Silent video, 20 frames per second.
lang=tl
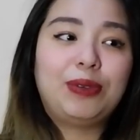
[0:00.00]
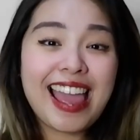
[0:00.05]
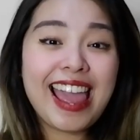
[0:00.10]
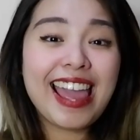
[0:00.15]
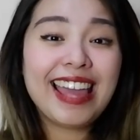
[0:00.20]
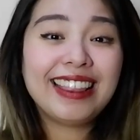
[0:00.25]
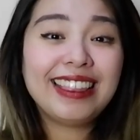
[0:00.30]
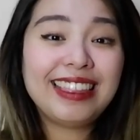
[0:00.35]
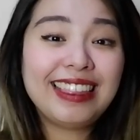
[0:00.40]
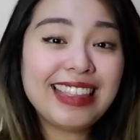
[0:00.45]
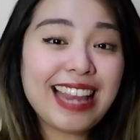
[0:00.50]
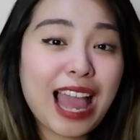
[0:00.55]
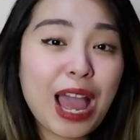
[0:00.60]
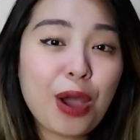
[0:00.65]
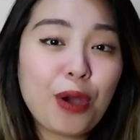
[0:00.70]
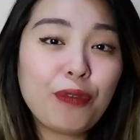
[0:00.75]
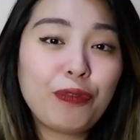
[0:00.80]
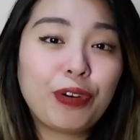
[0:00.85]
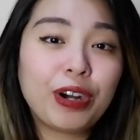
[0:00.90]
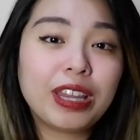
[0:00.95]
And
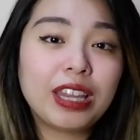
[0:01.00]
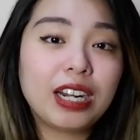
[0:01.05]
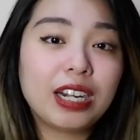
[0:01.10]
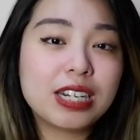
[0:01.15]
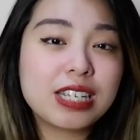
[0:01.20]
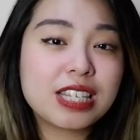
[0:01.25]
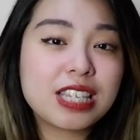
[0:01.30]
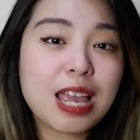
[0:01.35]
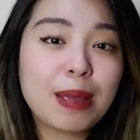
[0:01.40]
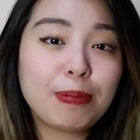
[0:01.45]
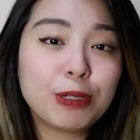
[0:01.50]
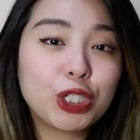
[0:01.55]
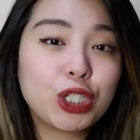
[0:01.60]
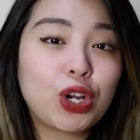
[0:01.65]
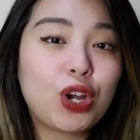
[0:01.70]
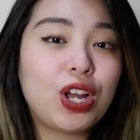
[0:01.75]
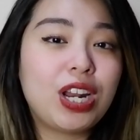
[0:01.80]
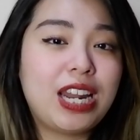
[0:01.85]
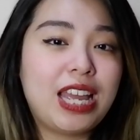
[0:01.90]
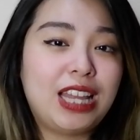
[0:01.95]
now, for the
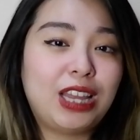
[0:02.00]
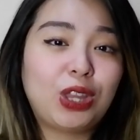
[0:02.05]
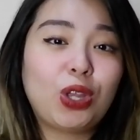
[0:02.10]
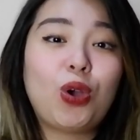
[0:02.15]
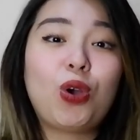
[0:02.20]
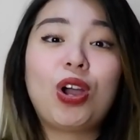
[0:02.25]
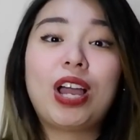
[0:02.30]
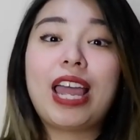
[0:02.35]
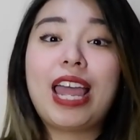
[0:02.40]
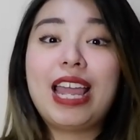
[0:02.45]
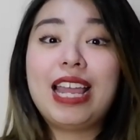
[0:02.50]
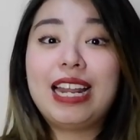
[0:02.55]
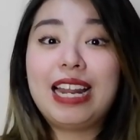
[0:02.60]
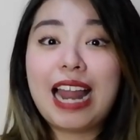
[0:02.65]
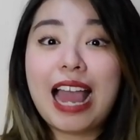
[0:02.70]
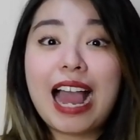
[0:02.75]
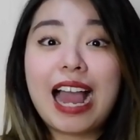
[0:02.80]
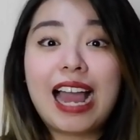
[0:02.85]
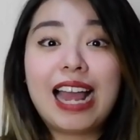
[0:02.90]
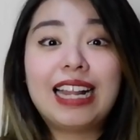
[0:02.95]
reception, ito,
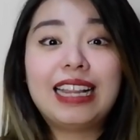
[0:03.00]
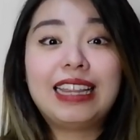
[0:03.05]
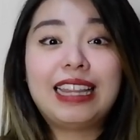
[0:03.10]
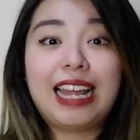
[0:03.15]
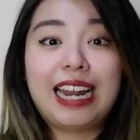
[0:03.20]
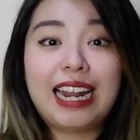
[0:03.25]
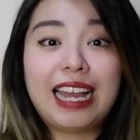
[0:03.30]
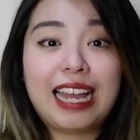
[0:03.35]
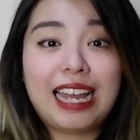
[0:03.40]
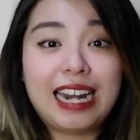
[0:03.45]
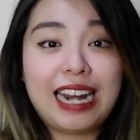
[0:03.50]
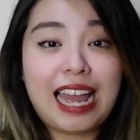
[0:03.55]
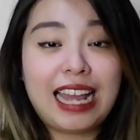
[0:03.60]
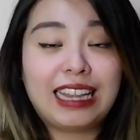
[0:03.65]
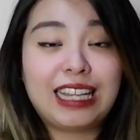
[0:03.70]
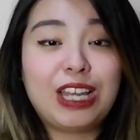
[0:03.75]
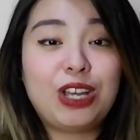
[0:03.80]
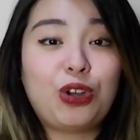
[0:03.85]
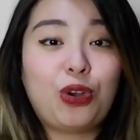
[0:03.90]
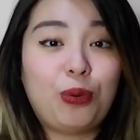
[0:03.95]
kailangan talaga
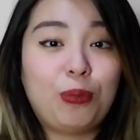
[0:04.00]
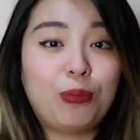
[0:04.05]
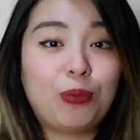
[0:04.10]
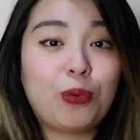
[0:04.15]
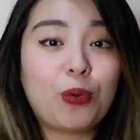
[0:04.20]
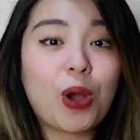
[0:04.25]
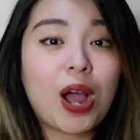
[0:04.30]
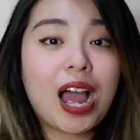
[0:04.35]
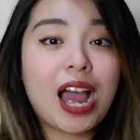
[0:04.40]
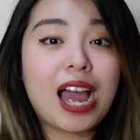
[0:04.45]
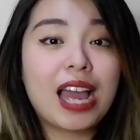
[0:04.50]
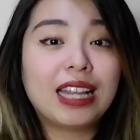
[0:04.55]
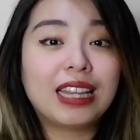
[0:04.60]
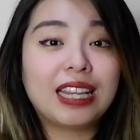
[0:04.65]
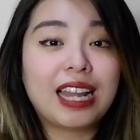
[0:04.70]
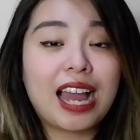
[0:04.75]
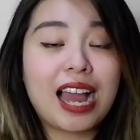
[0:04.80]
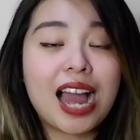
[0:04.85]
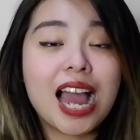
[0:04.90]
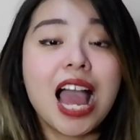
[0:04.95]
natin kumuha
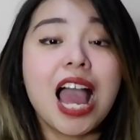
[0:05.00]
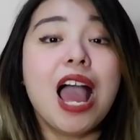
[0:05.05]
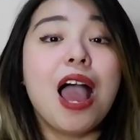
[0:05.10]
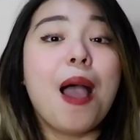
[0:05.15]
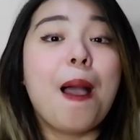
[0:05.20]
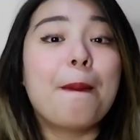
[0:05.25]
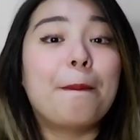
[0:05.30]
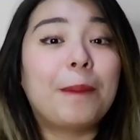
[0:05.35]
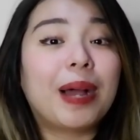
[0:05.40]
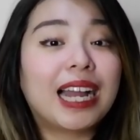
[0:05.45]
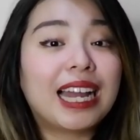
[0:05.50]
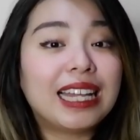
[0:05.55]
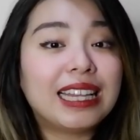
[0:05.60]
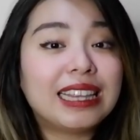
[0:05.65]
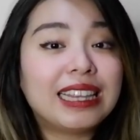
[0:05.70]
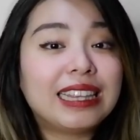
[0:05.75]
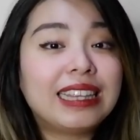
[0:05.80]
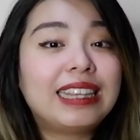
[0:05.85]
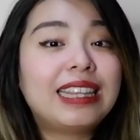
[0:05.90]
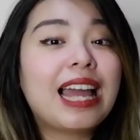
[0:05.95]
ng
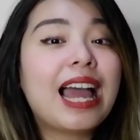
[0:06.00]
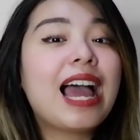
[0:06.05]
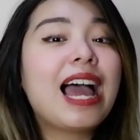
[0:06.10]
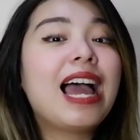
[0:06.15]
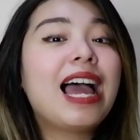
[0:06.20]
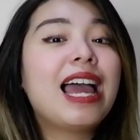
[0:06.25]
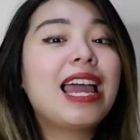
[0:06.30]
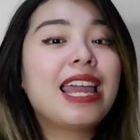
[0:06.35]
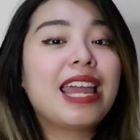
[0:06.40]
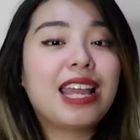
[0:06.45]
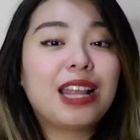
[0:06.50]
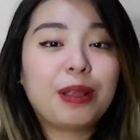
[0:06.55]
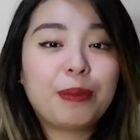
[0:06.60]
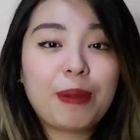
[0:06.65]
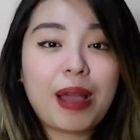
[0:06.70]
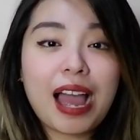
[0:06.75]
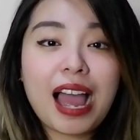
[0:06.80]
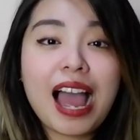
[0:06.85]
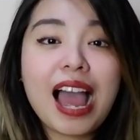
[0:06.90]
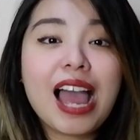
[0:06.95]
maganda and
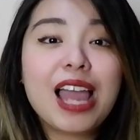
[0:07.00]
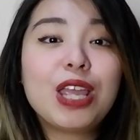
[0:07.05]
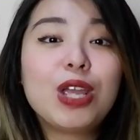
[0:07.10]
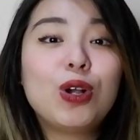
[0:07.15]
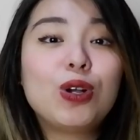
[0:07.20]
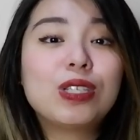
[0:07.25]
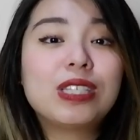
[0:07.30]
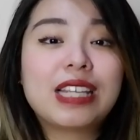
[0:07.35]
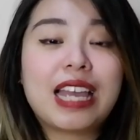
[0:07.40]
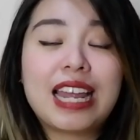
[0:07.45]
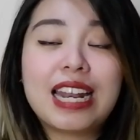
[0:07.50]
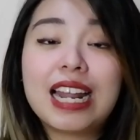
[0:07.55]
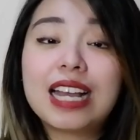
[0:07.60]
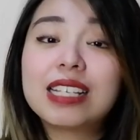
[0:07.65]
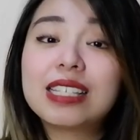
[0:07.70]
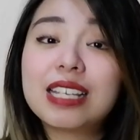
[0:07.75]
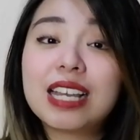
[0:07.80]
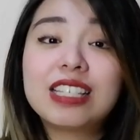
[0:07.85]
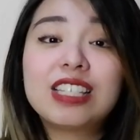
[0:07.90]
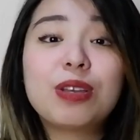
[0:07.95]
maayos and
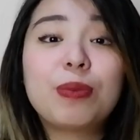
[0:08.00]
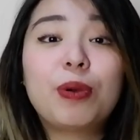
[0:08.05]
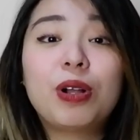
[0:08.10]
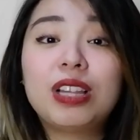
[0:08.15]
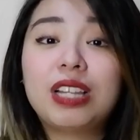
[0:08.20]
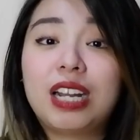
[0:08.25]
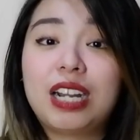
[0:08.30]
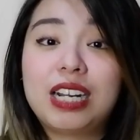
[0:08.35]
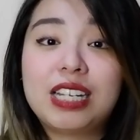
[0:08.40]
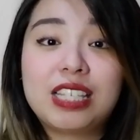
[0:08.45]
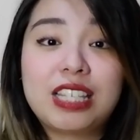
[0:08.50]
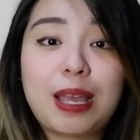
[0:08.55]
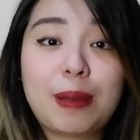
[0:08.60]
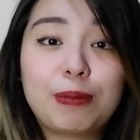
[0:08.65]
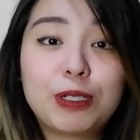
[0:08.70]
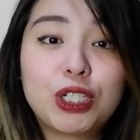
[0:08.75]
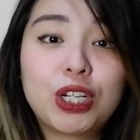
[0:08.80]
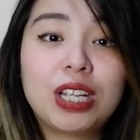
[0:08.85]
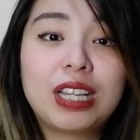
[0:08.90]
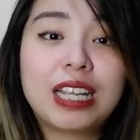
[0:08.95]
accessible na
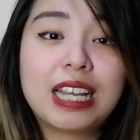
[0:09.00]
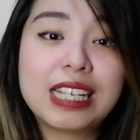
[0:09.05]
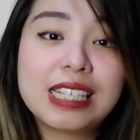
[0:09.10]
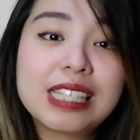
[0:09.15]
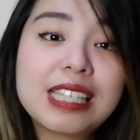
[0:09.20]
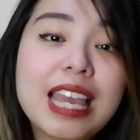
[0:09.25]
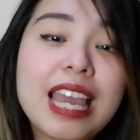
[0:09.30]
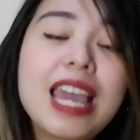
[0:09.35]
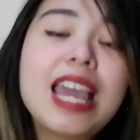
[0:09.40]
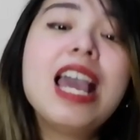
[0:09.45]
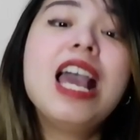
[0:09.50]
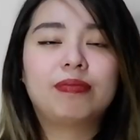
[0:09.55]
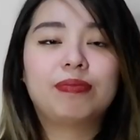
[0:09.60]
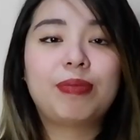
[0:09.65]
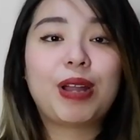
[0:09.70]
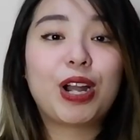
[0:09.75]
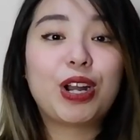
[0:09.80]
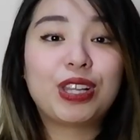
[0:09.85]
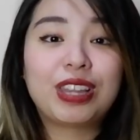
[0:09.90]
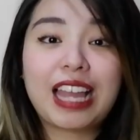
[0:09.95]
reception kasi
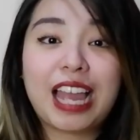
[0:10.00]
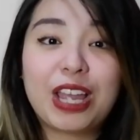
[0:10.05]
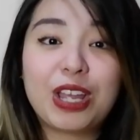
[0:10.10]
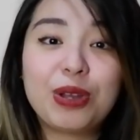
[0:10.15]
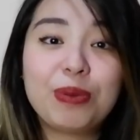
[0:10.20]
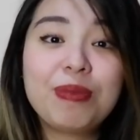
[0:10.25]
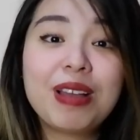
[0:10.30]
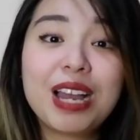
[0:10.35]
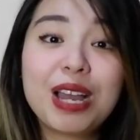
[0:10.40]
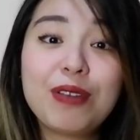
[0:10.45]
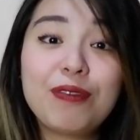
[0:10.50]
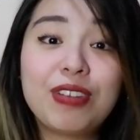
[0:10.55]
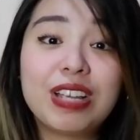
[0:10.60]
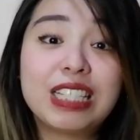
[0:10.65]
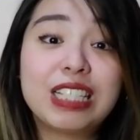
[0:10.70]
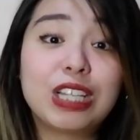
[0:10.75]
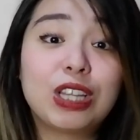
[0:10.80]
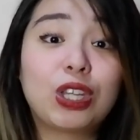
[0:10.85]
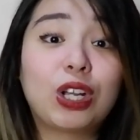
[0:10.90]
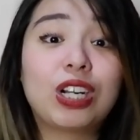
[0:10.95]
meron tayo mga
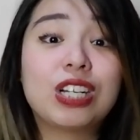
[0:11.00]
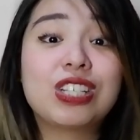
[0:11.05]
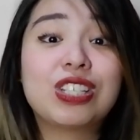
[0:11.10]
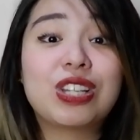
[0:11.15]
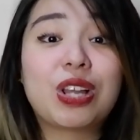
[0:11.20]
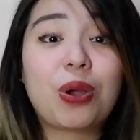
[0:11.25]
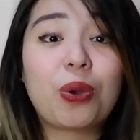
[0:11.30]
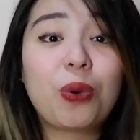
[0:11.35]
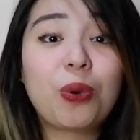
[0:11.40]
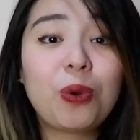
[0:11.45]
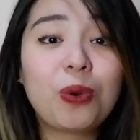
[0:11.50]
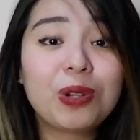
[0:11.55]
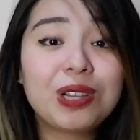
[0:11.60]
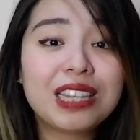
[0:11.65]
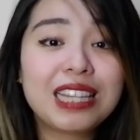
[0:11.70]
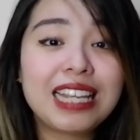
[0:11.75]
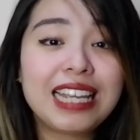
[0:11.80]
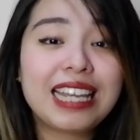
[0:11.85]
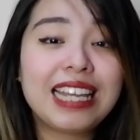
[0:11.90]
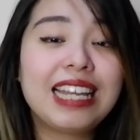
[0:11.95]
visitors na
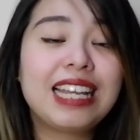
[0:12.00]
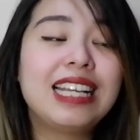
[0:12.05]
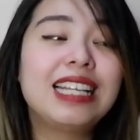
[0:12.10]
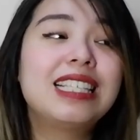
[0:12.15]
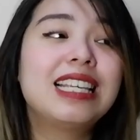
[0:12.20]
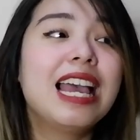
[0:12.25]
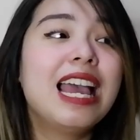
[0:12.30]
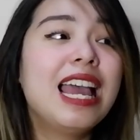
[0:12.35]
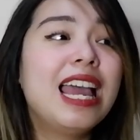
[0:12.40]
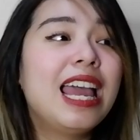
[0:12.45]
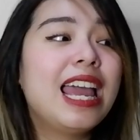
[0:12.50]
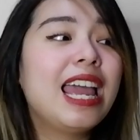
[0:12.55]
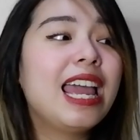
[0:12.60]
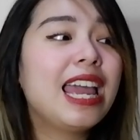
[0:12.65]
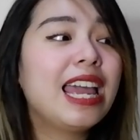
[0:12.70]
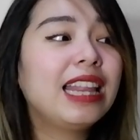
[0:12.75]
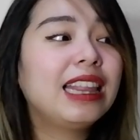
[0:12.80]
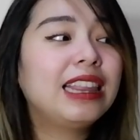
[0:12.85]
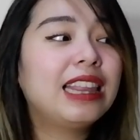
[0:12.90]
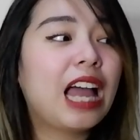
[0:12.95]
oldies
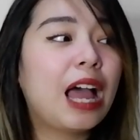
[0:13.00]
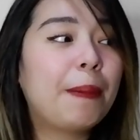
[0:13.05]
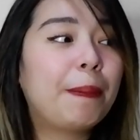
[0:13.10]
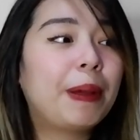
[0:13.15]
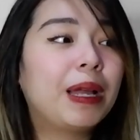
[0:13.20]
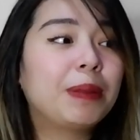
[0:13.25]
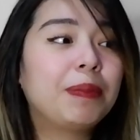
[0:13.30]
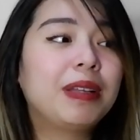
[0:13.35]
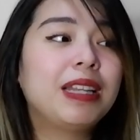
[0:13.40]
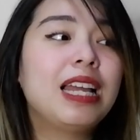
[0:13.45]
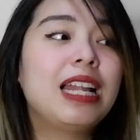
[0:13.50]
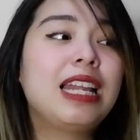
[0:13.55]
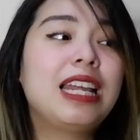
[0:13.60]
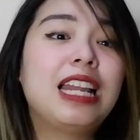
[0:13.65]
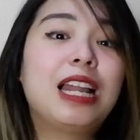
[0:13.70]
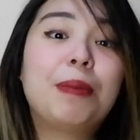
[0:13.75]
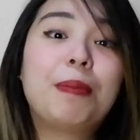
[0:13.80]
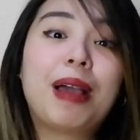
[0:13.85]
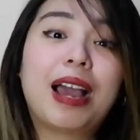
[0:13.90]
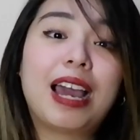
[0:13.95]
and dapat
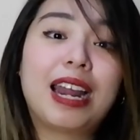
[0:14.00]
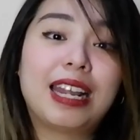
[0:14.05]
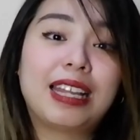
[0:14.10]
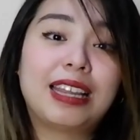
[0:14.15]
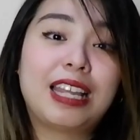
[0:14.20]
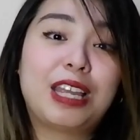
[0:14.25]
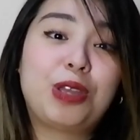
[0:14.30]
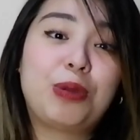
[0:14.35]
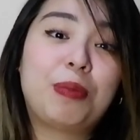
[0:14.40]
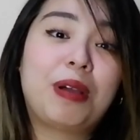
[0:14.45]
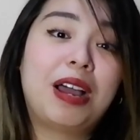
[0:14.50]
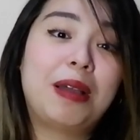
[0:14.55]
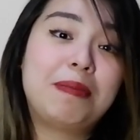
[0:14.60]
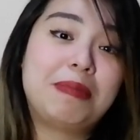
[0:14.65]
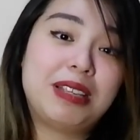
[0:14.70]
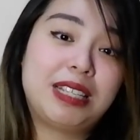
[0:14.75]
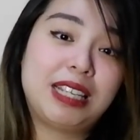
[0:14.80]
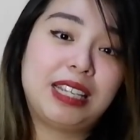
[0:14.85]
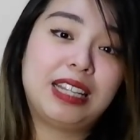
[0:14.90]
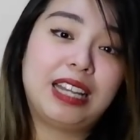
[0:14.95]
madali lang makarating yung mga
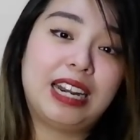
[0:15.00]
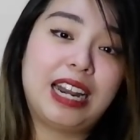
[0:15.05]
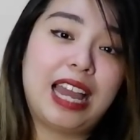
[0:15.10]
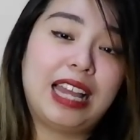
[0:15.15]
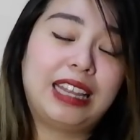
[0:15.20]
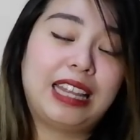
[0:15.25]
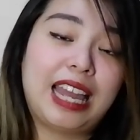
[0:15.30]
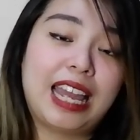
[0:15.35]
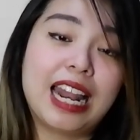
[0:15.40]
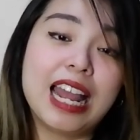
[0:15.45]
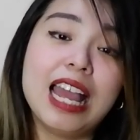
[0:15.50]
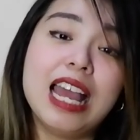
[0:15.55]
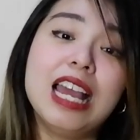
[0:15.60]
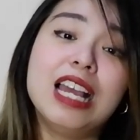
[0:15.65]
bisita natin.